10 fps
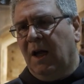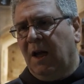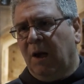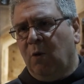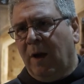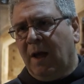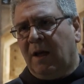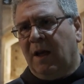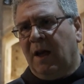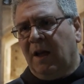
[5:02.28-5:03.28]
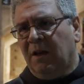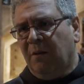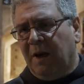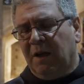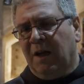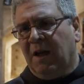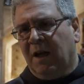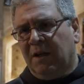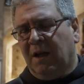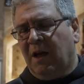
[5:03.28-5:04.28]
le guerre
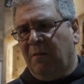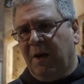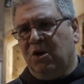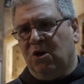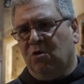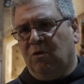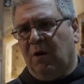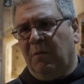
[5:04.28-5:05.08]
dimenticate che ahimè ci sono nel